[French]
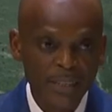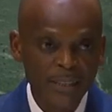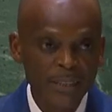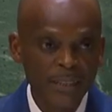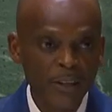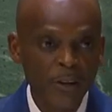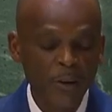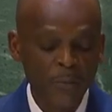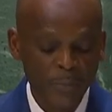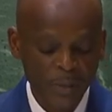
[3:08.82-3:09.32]

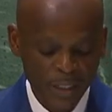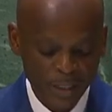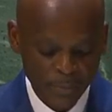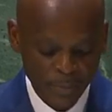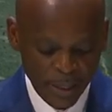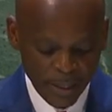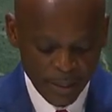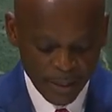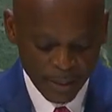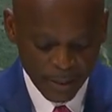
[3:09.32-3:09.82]
pour
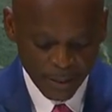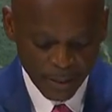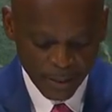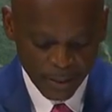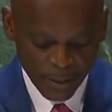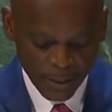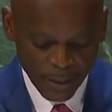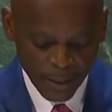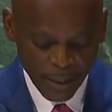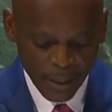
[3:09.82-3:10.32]

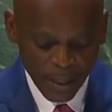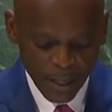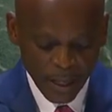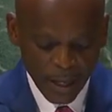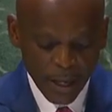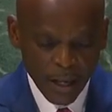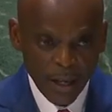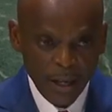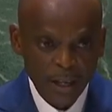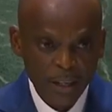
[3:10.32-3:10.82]

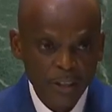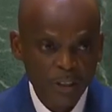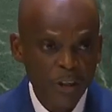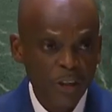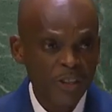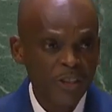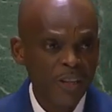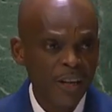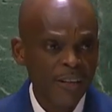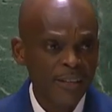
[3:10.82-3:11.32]
redécouvrir la
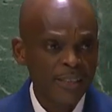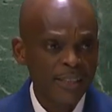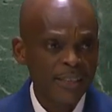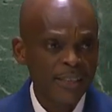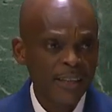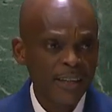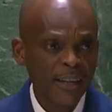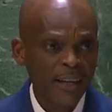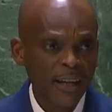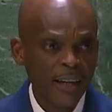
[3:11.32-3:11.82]
signification de
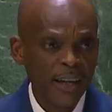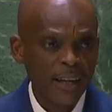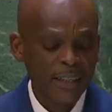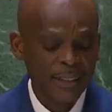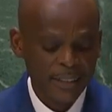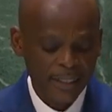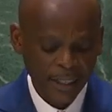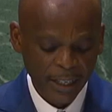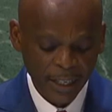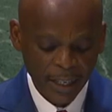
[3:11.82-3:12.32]
nos ambles
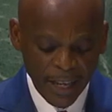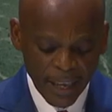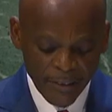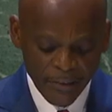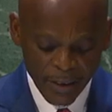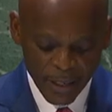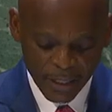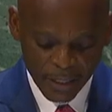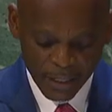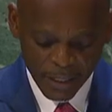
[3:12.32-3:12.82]
engagements.
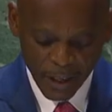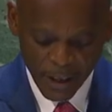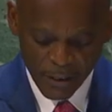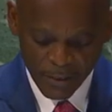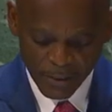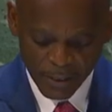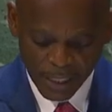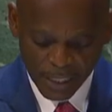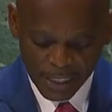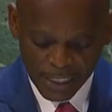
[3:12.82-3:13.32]

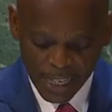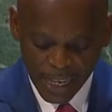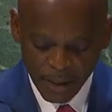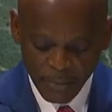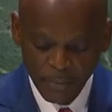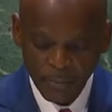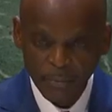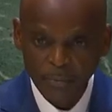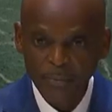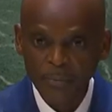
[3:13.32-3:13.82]
Le
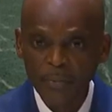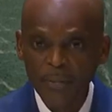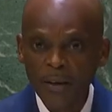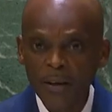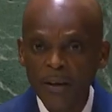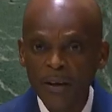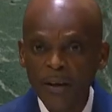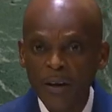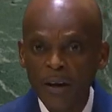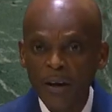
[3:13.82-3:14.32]
choix et la
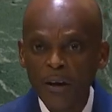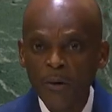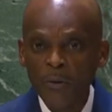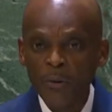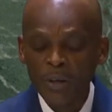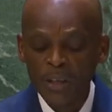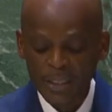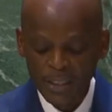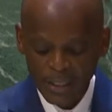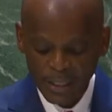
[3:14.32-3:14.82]

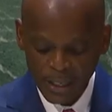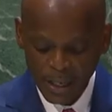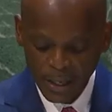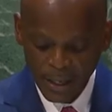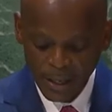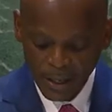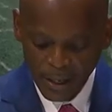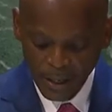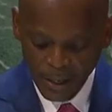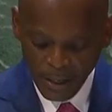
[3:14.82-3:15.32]
pertinence
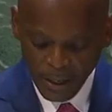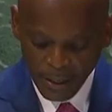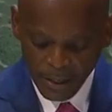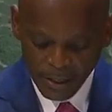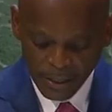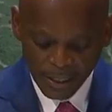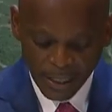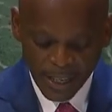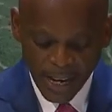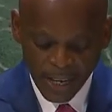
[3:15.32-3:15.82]
du
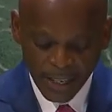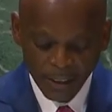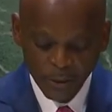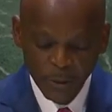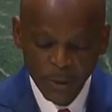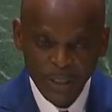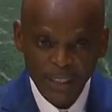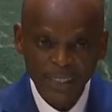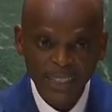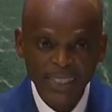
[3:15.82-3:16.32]
thème
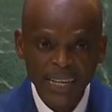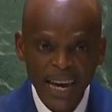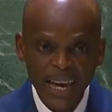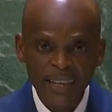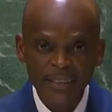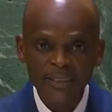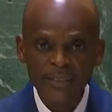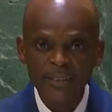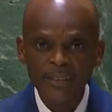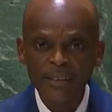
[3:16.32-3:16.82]

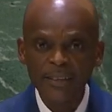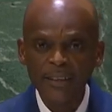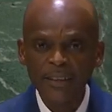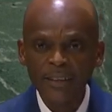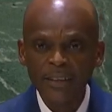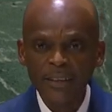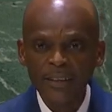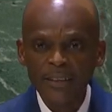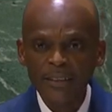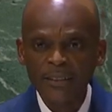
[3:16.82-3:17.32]

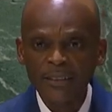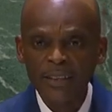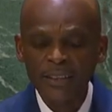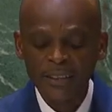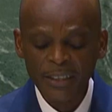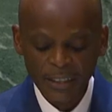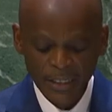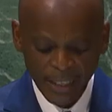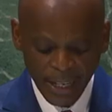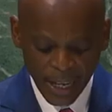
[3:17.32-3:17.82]
qui
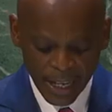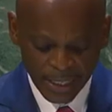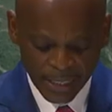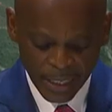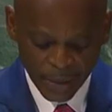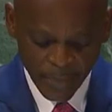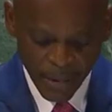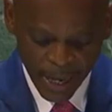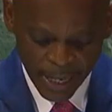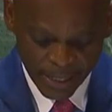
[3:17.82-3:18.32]
oriente le
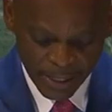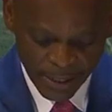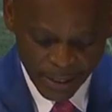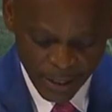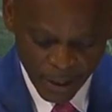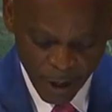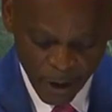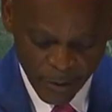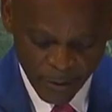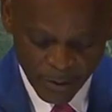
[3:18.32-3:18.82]
débat
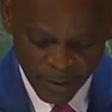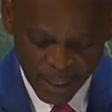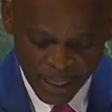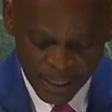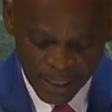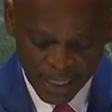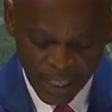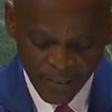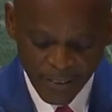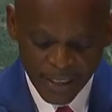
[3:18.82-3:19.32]
général de
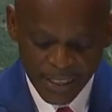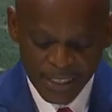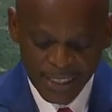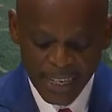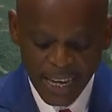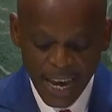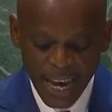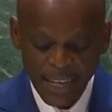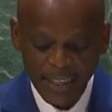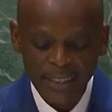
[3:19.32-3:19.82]
cette
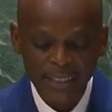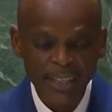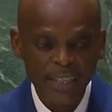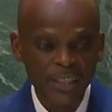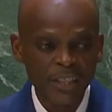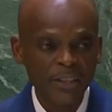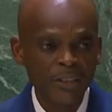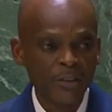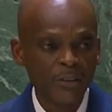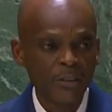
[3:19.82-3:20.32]

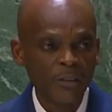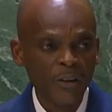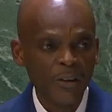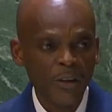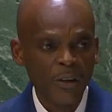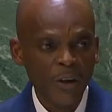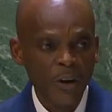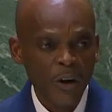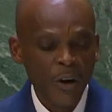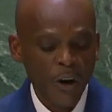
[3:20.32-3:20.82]
78e
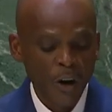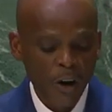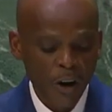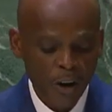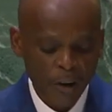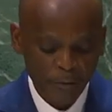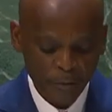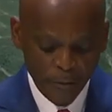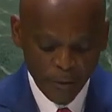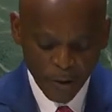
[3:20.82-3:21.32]
session
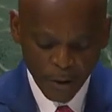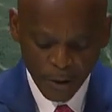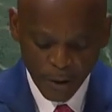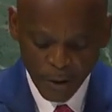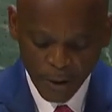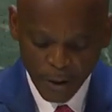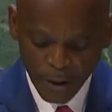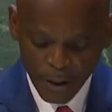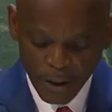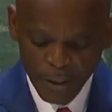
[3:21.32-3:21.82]
de
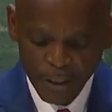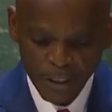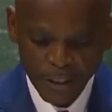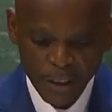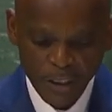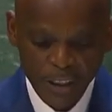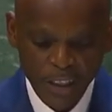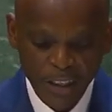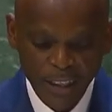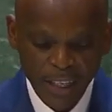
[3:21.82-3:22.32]
l'Assemblée
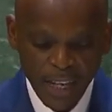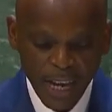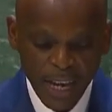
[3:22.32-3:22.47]
générale